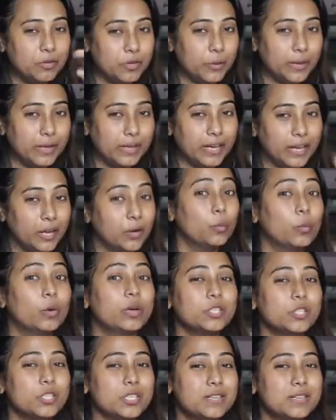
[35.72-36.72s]
doing it
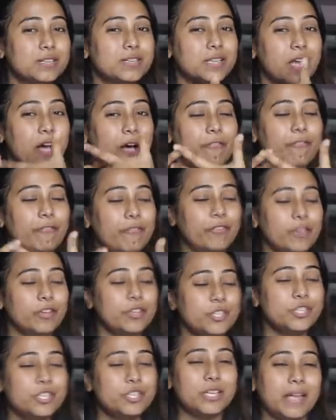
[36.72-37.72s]
which is a fish
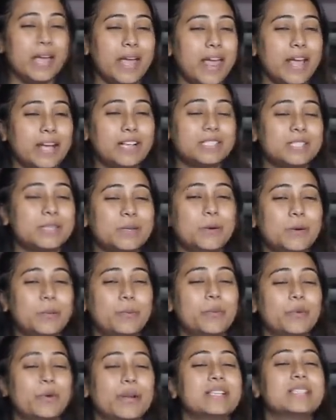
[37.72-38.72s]
cake soup
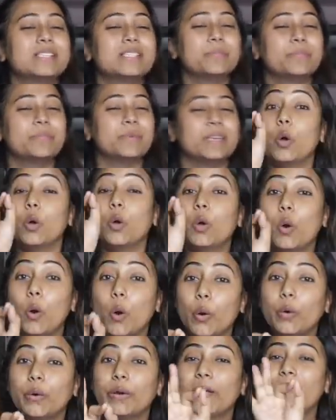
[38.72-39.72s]
recipe.
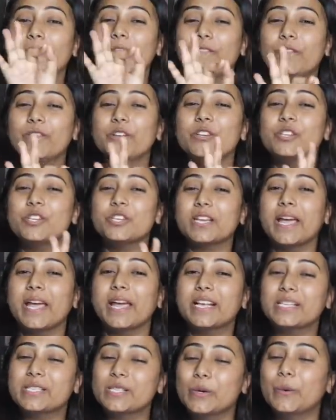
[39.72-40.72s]
Korean fish
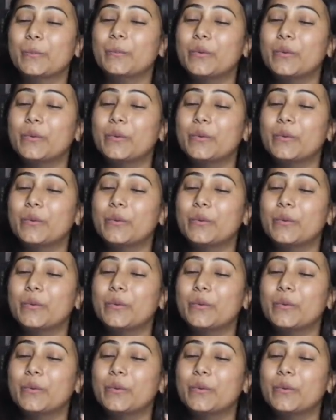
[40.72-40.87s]
cake soup